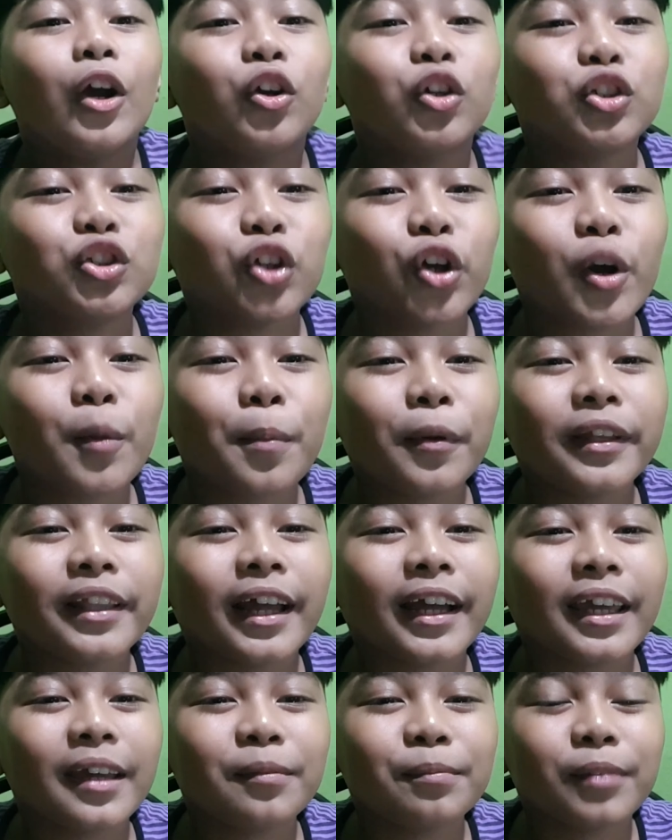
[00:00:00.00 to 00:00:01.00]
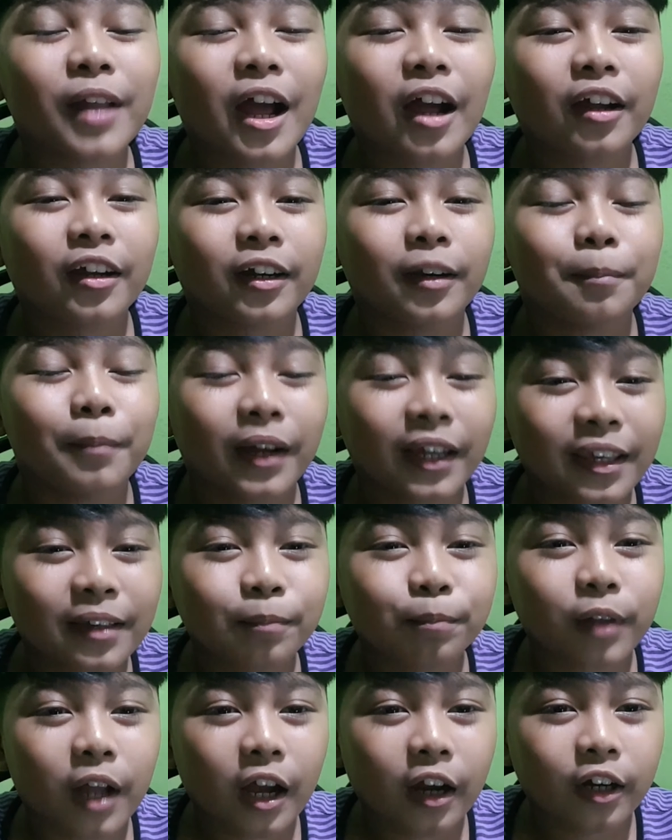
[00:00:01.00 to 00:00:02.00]
Gusto ko po naging vlogger,
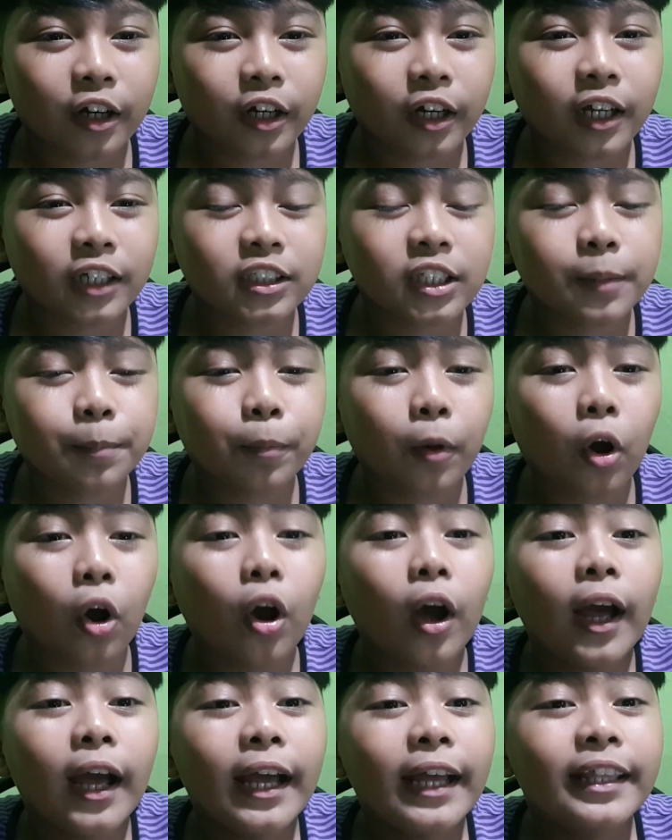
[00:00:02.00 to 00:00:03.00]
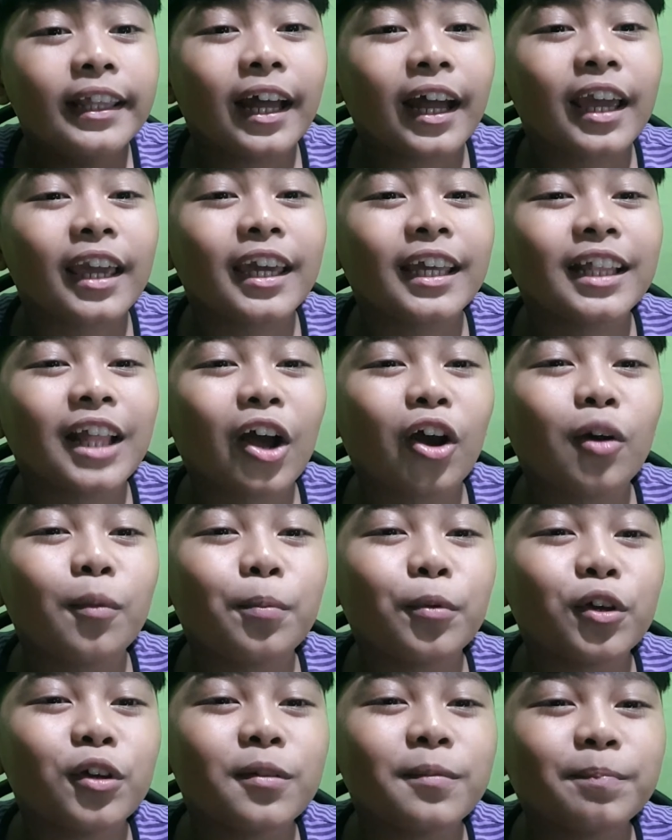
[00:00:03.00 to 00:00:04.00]
maging vlogger kasi po, nakikita ko
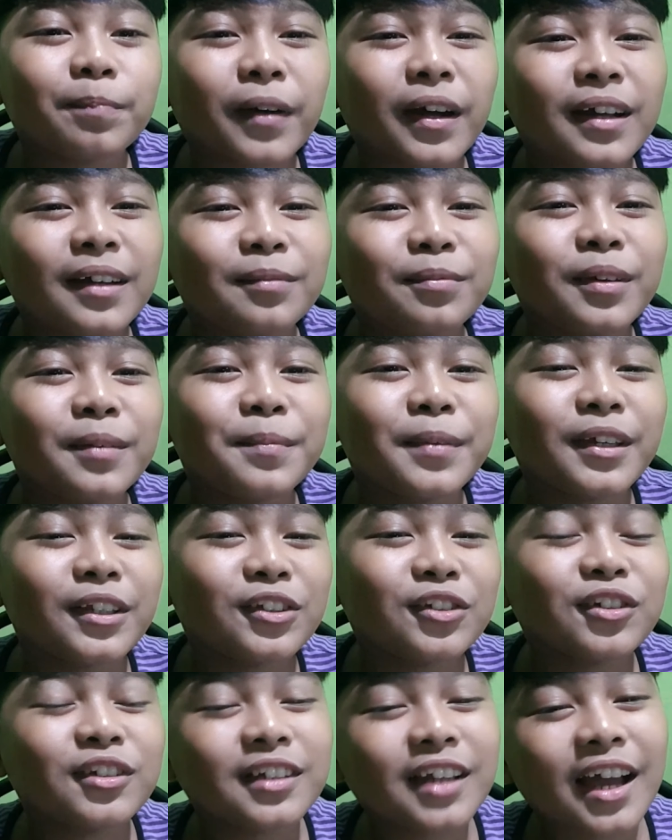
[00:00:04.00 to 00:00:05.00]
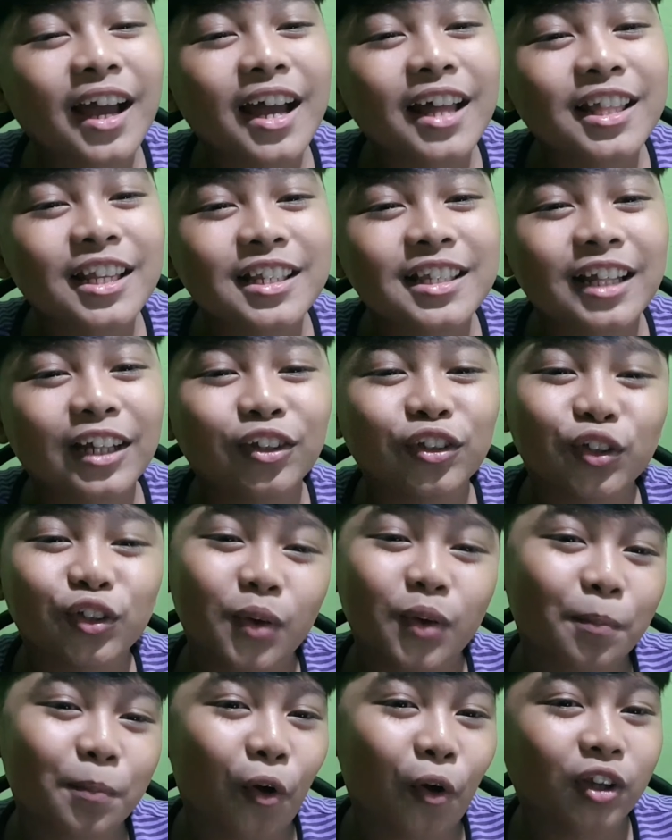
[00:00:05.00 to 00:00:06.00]
po yung pag-video niya, tapos
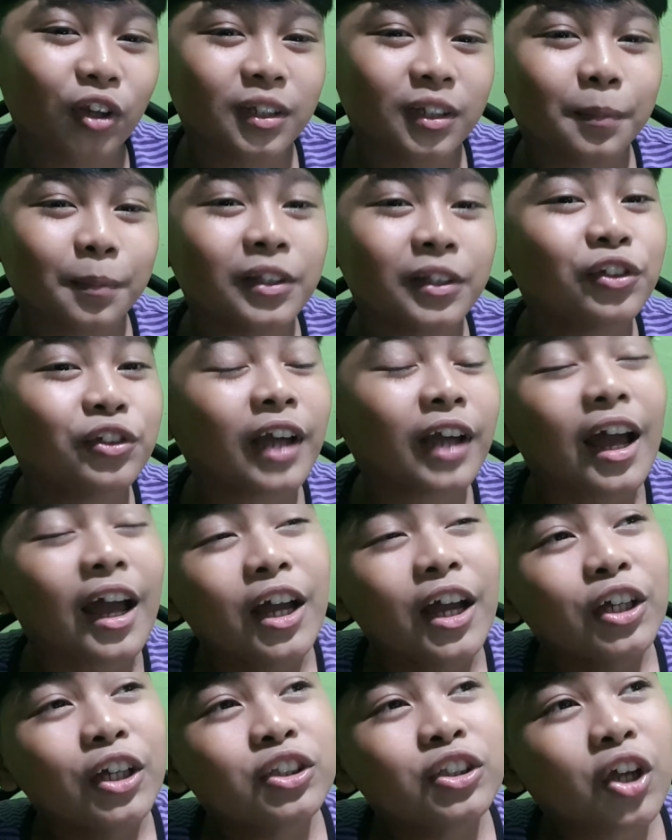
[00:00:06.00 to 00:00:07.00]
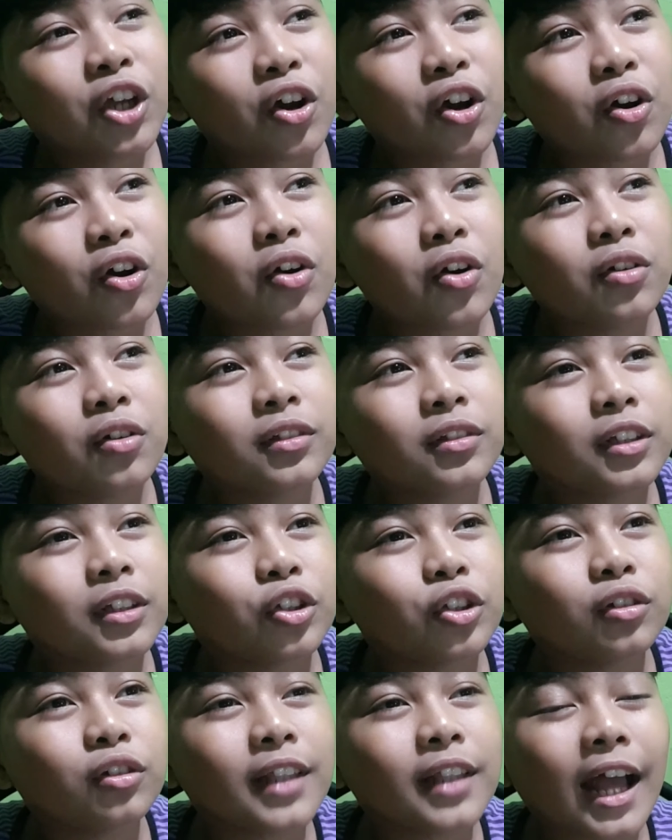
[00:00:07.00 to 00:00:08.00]
natutuwa po ako sa video niya. So,
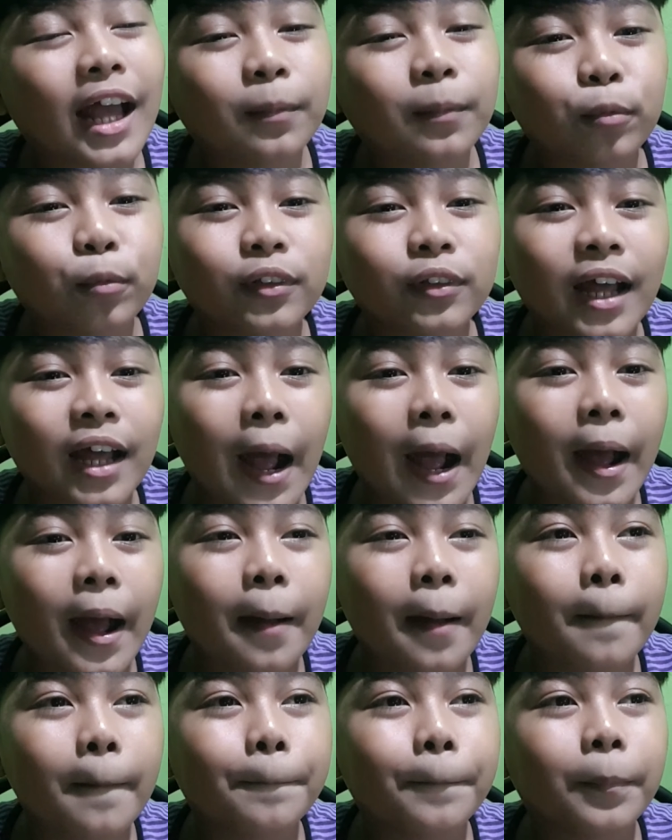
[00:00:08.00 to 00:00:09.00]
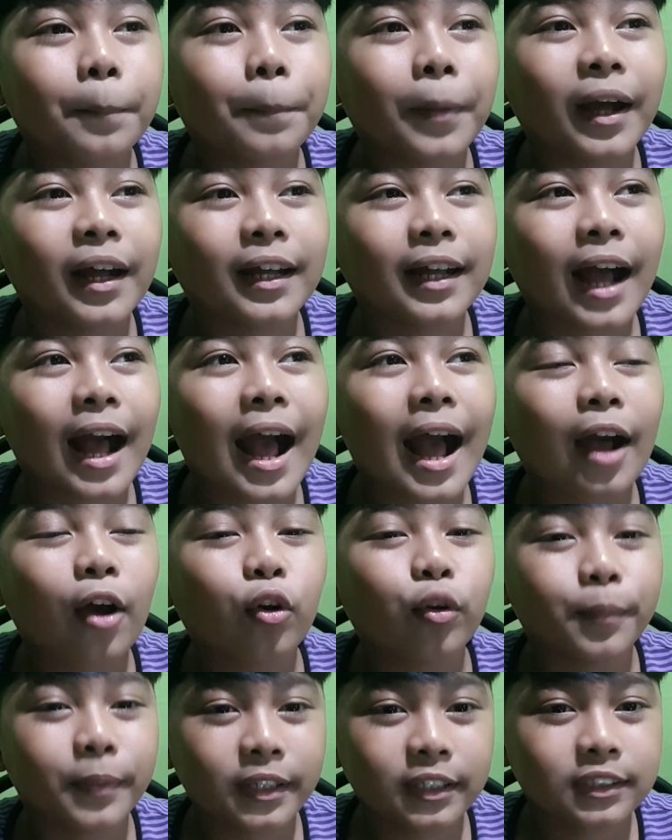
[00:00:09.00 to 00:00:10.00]
yung lahat po ng
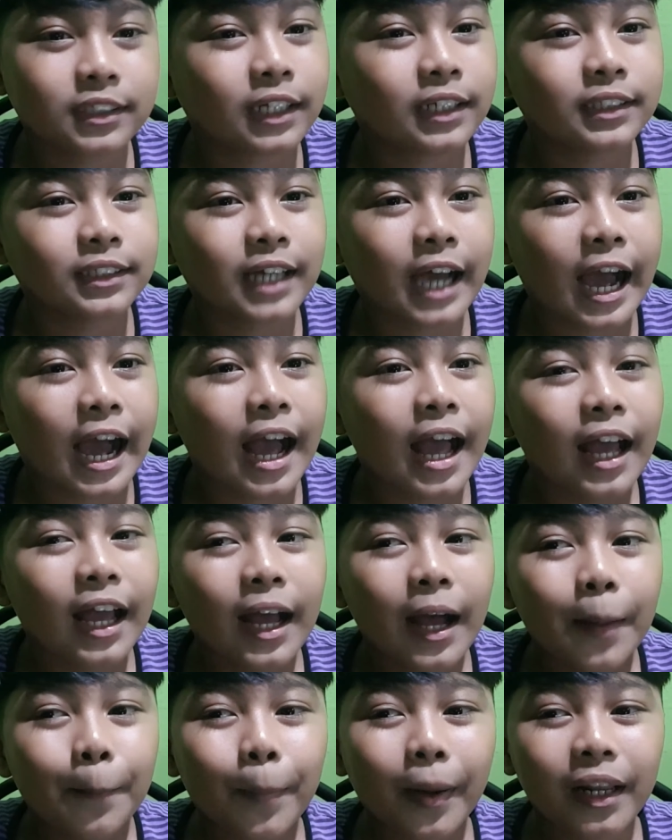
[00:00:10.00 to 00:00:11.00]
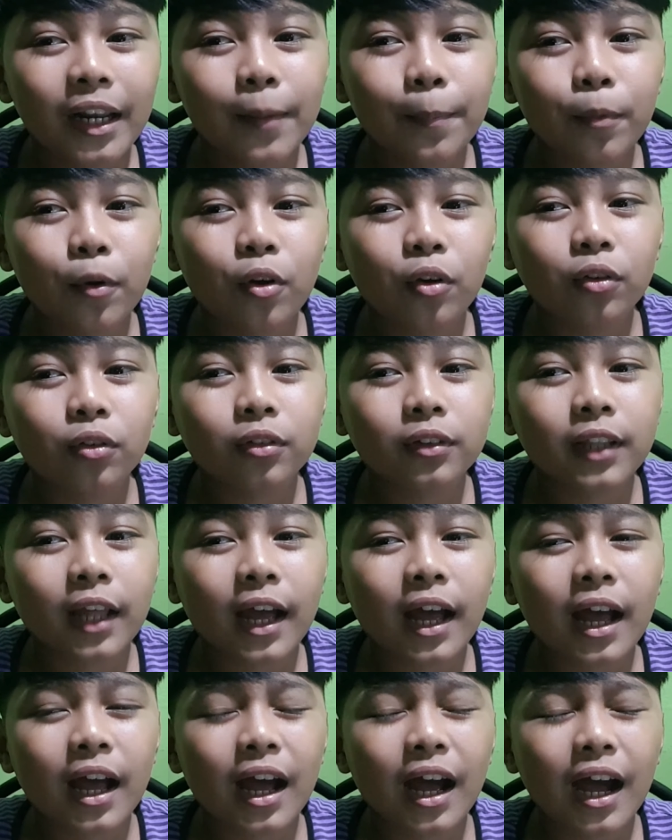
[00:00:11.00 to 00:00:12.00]
pagka-comedian niya, para pong
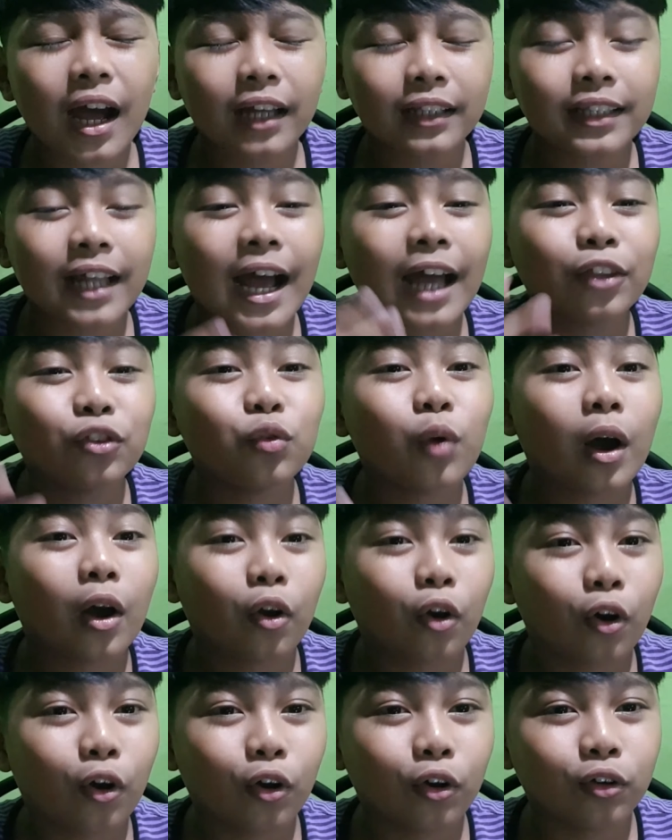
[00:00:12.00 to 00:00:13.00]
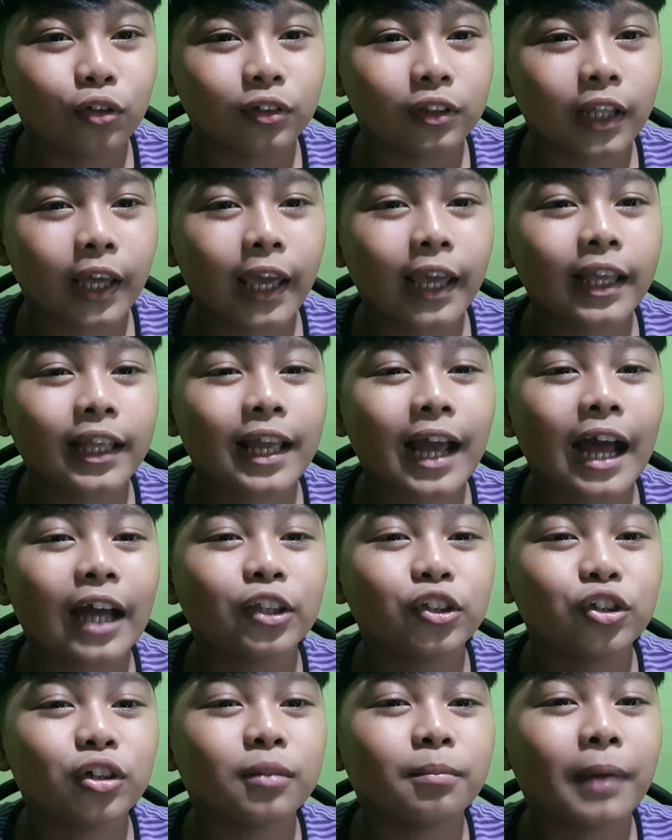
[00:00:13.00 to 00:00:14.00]
na, na ano ako,
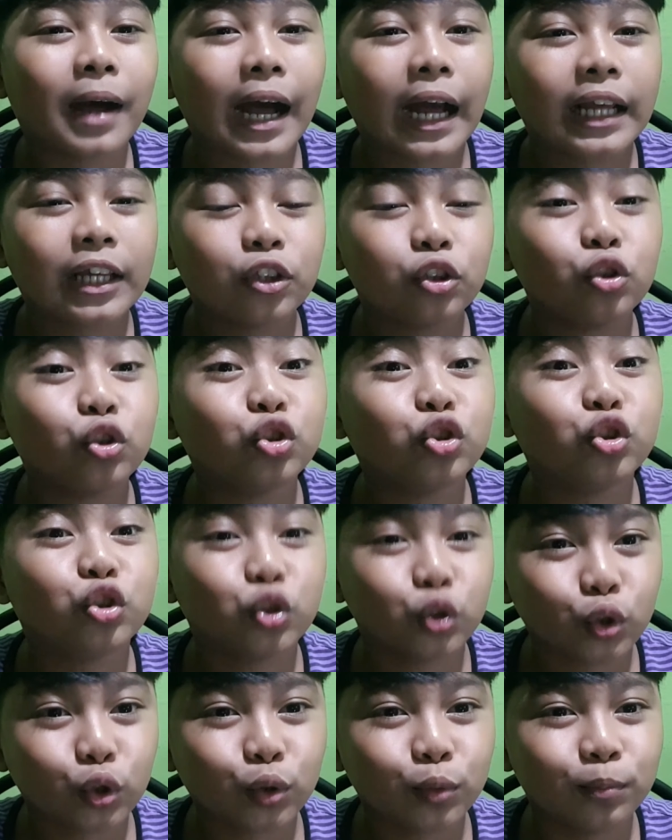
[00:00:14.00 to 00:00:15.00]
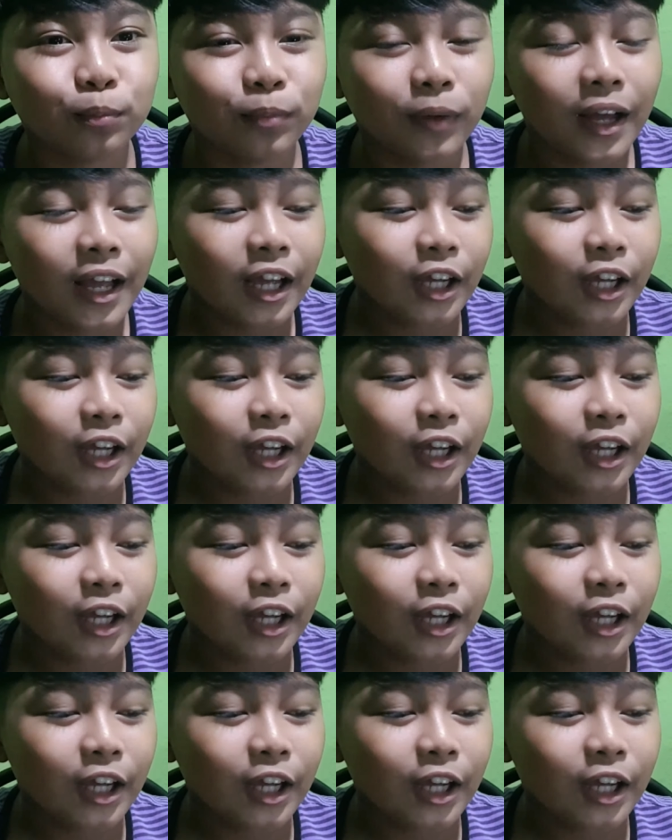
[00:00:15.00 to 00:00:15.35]
naengganyo mag-YouTube.